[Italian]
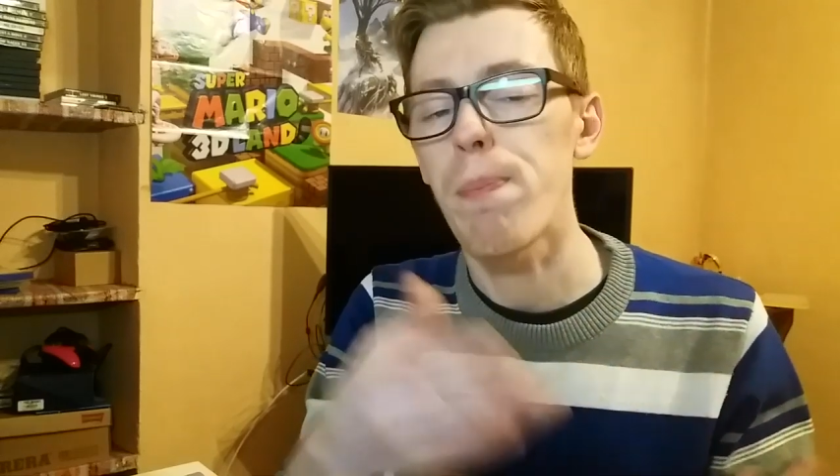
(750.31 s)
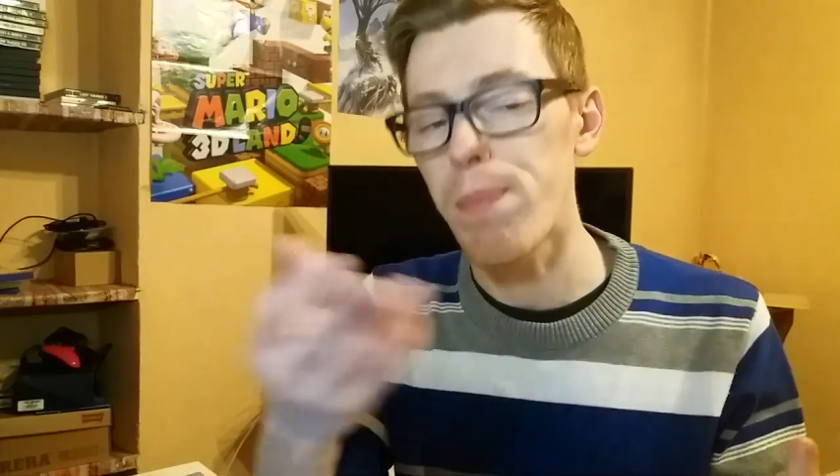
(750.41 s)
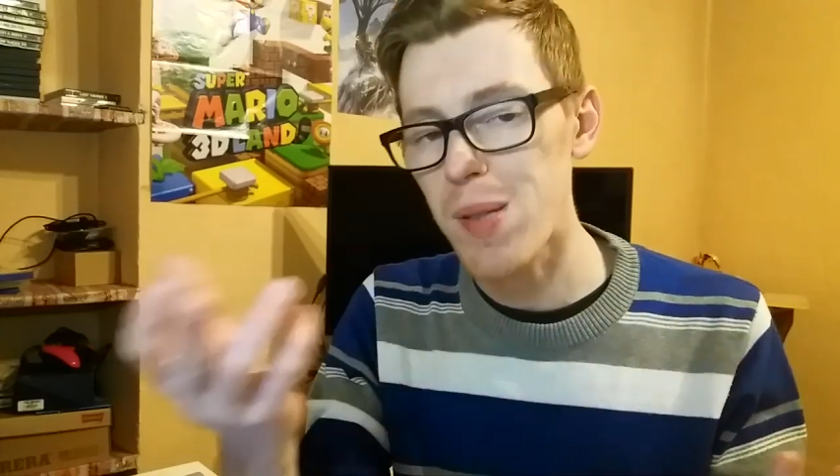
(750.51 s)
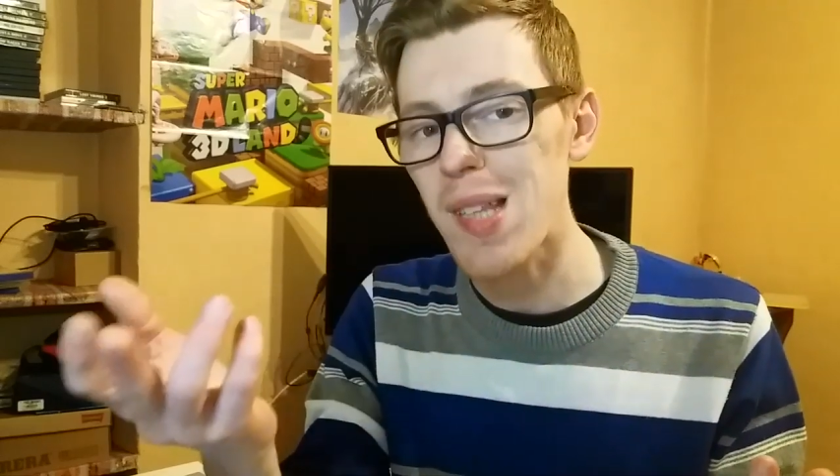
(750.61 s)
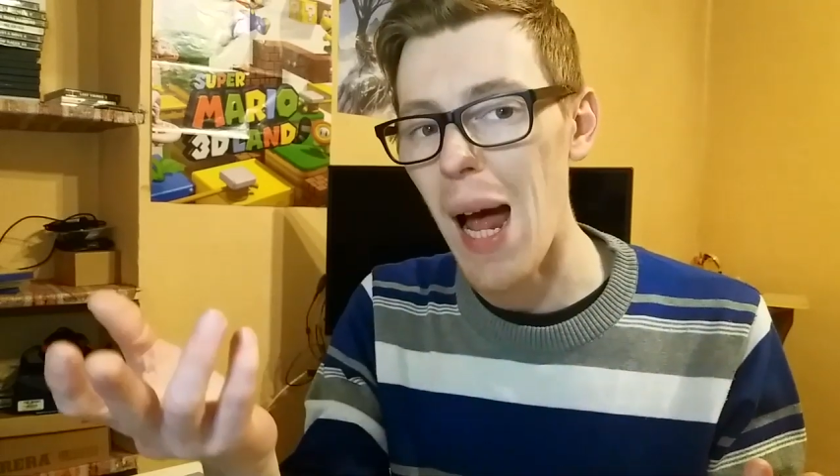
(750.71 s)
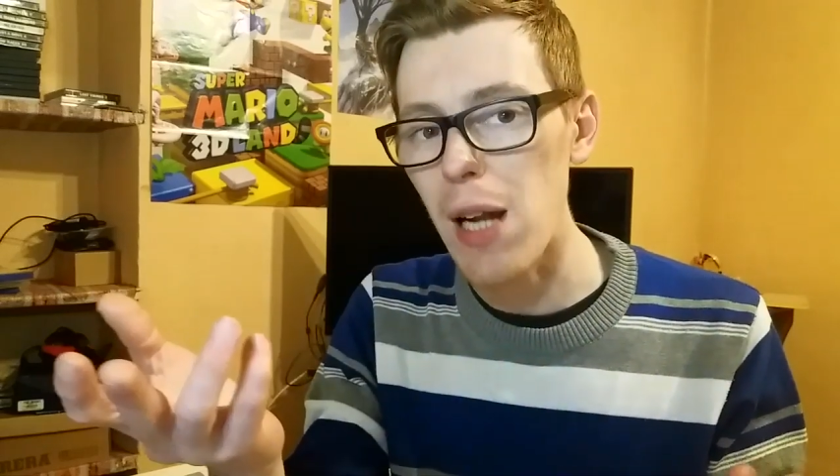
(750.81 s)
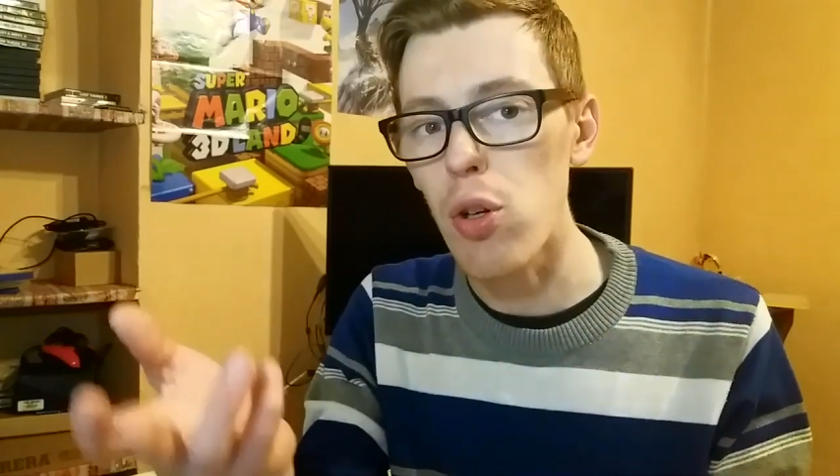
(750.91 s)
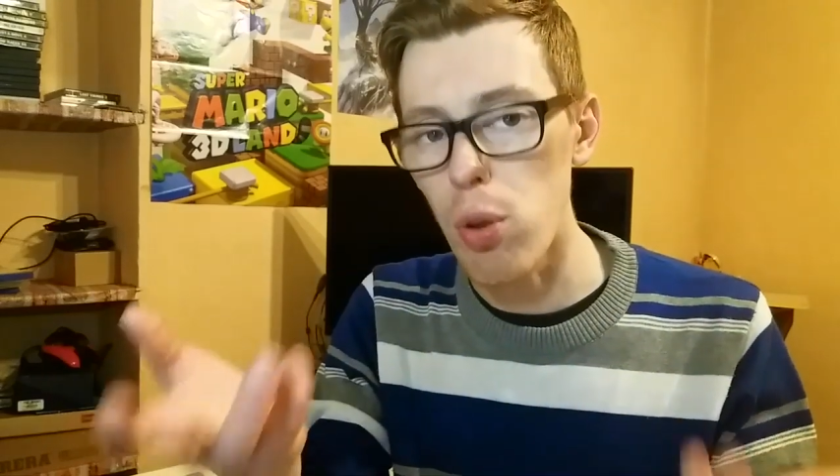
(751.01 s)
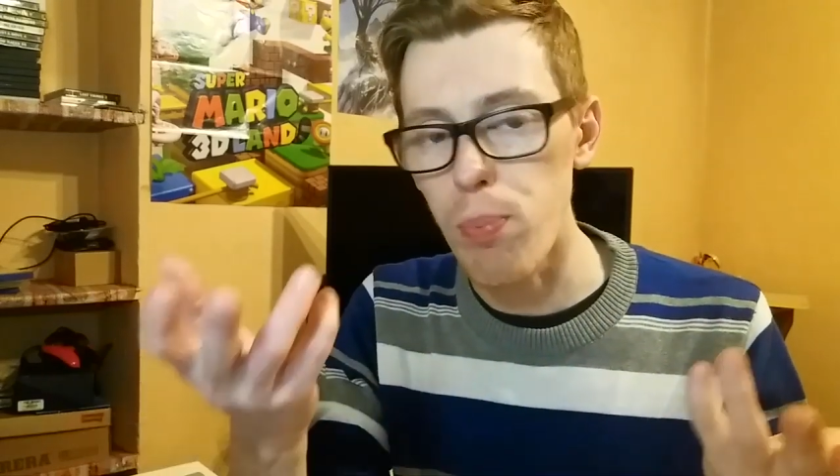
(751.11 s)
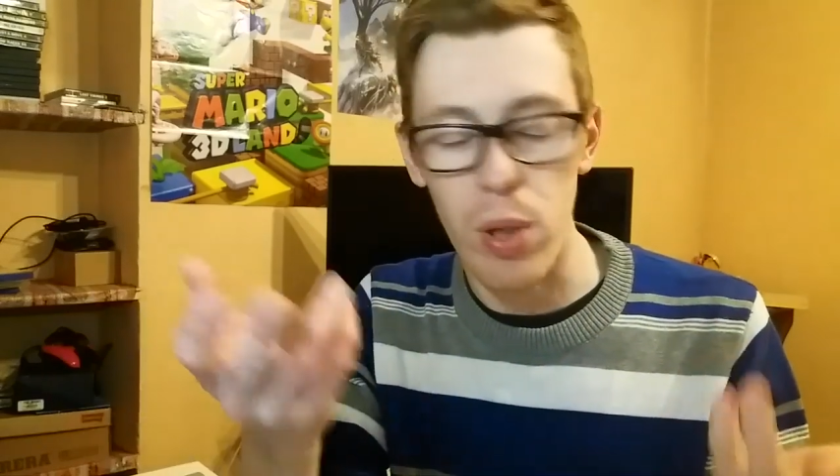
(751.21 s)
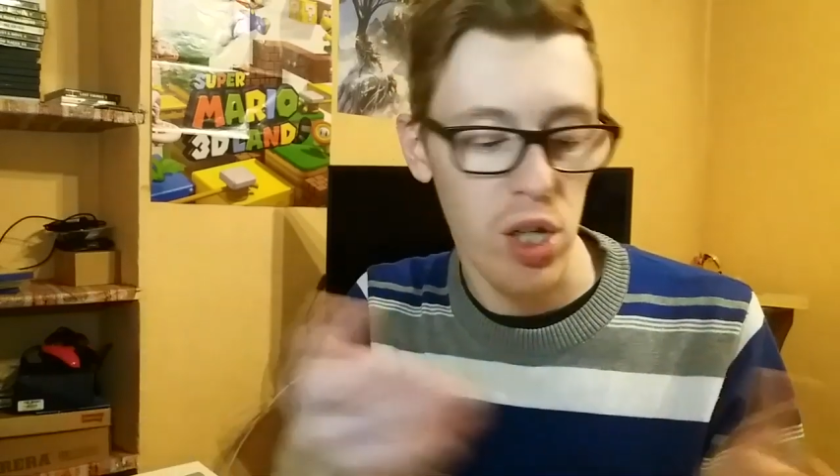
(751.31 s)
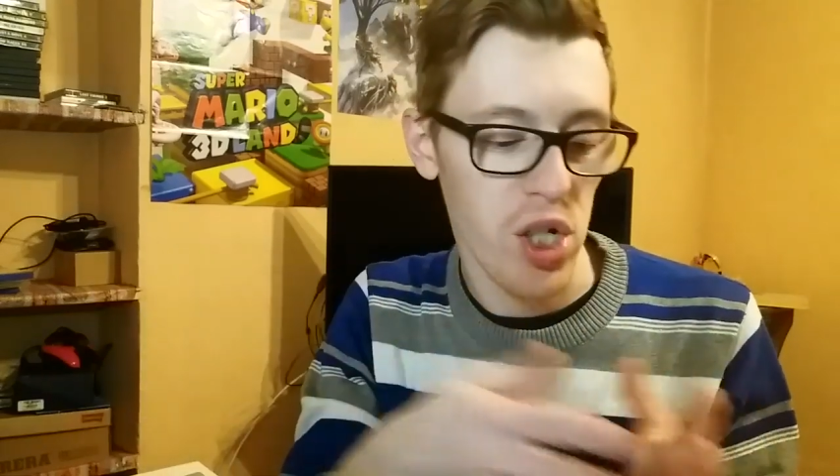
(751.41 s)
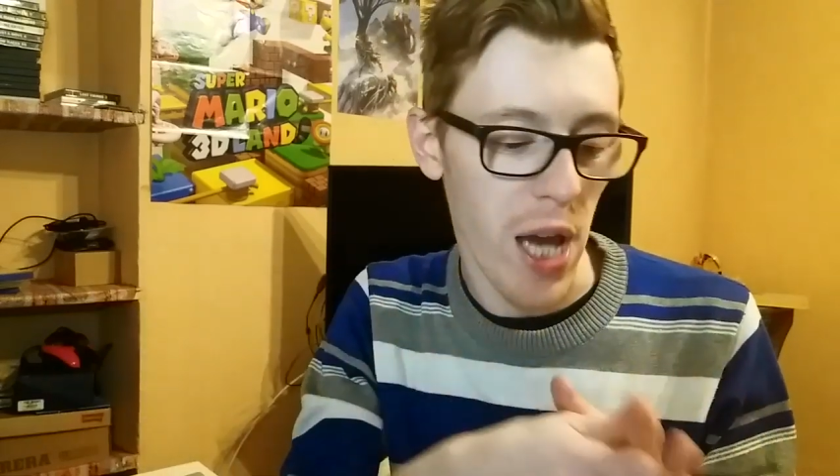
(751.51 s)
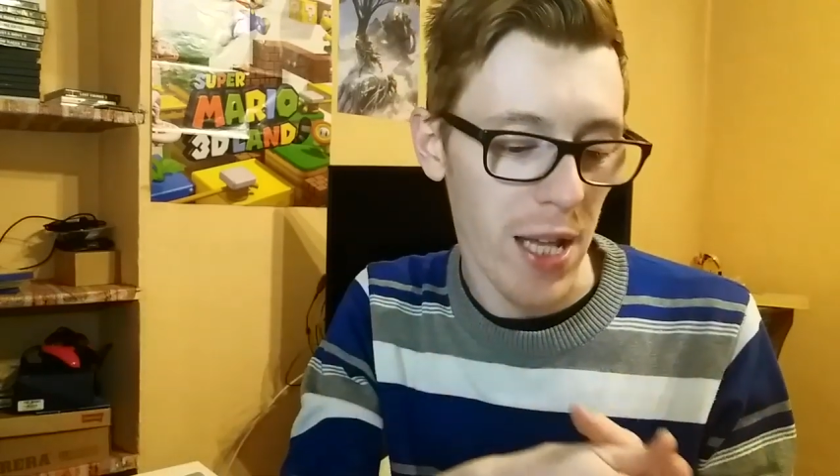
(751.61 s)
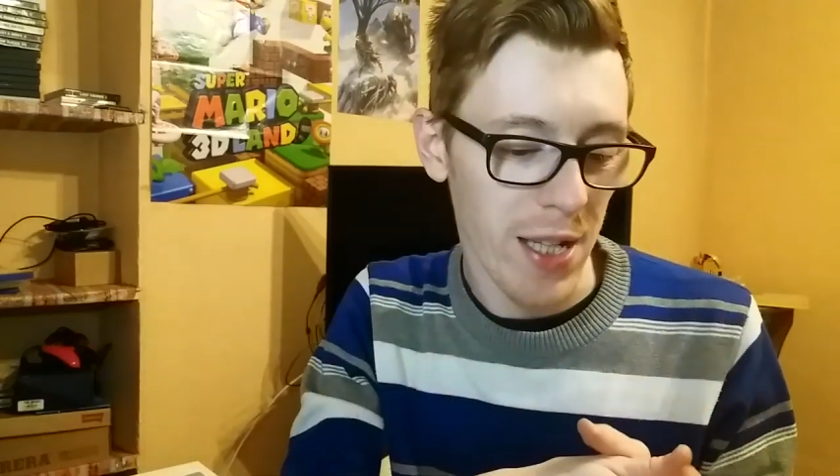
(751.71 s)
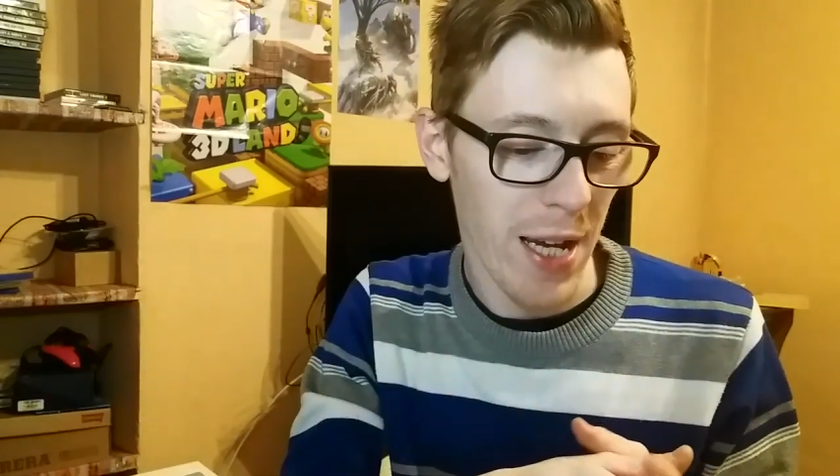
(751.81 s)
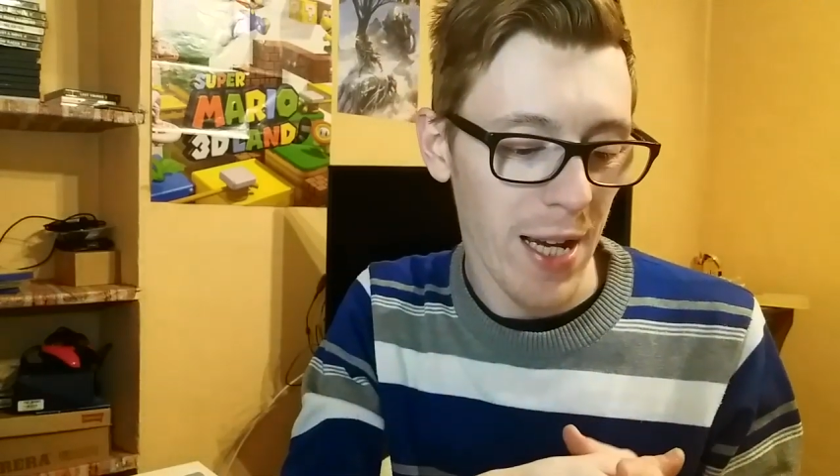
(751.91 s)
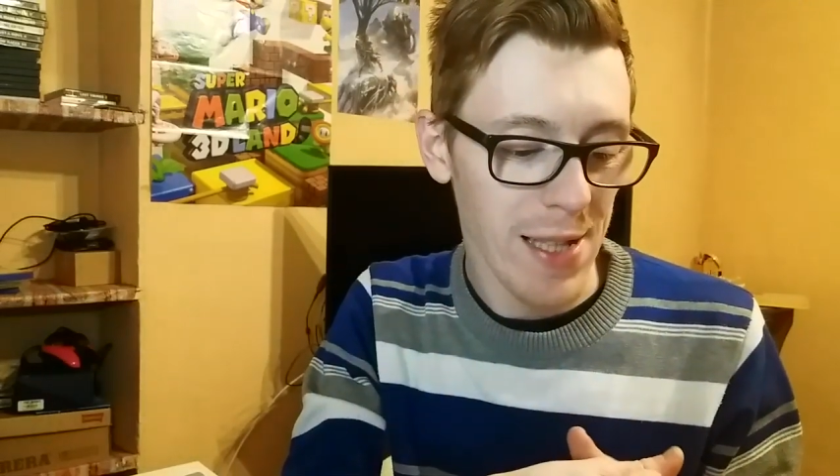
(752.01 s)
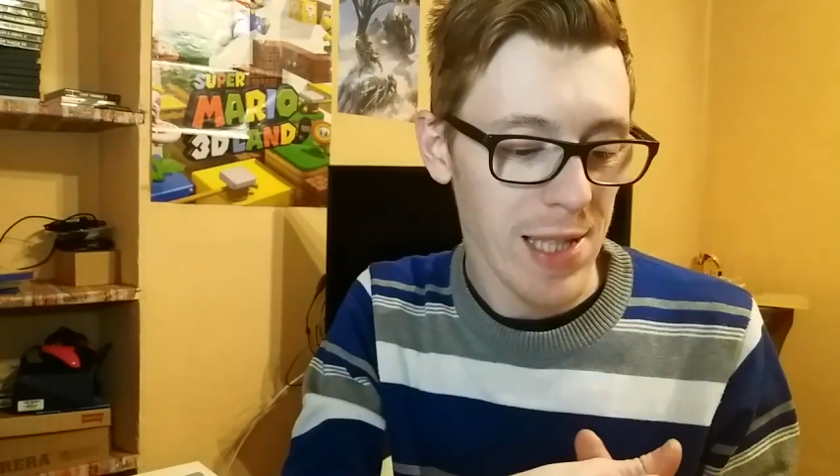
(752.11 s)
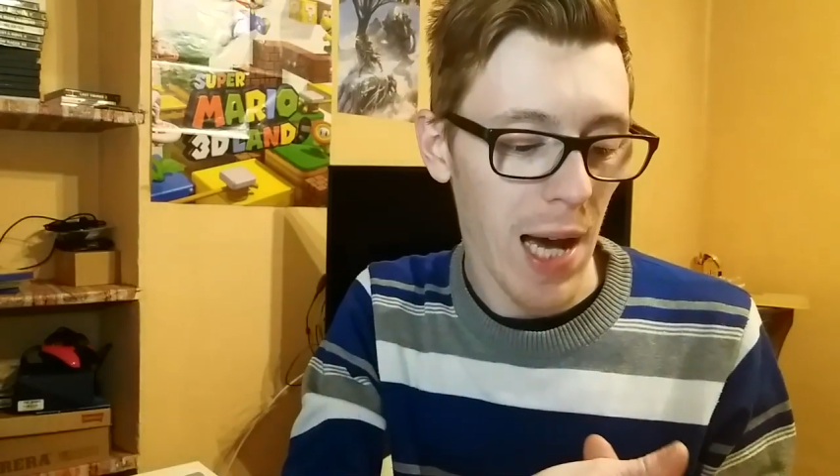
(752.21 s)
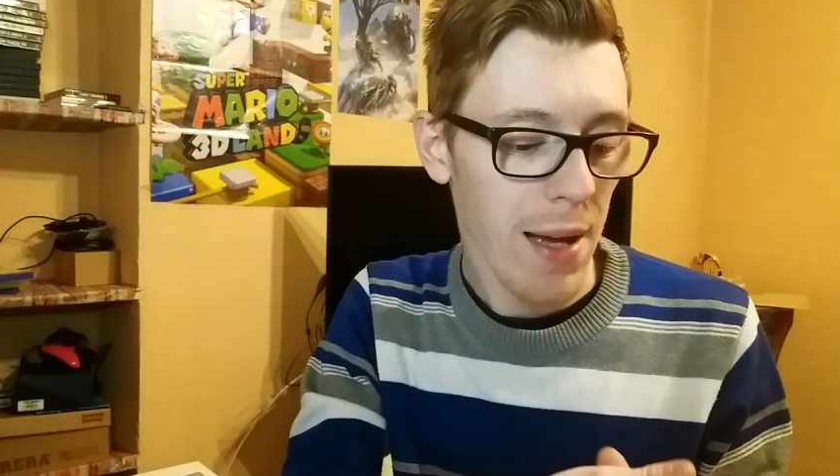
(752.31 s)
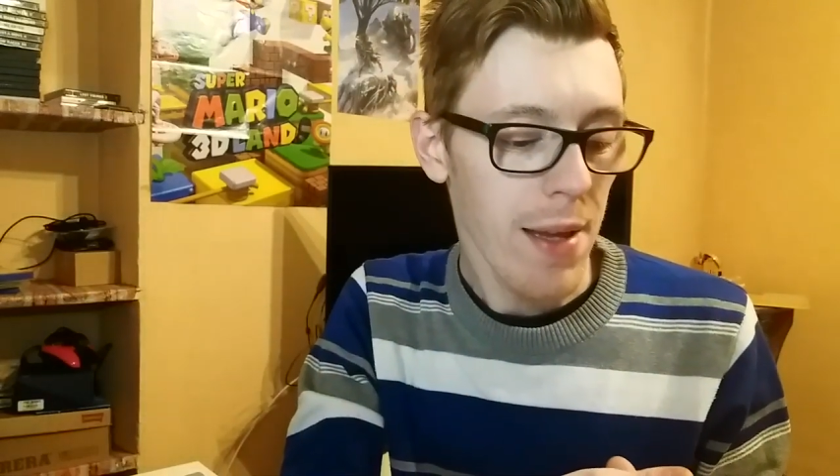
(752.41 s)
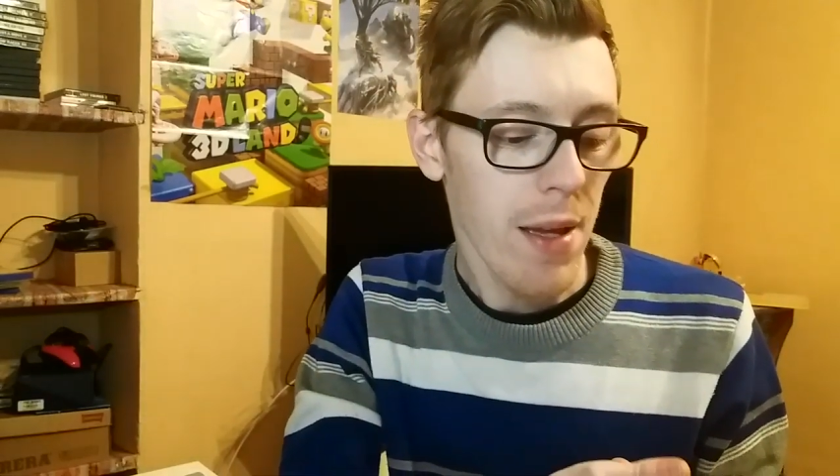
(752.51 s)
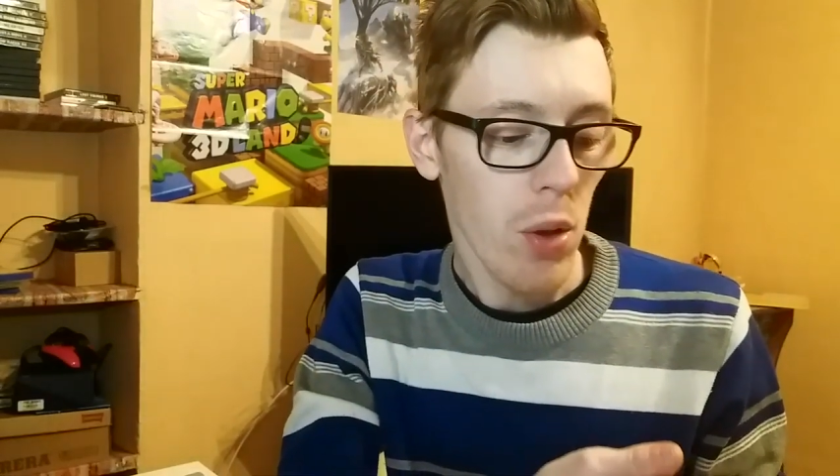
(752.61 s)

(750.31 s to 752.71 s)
salgono più che scendere in realtà,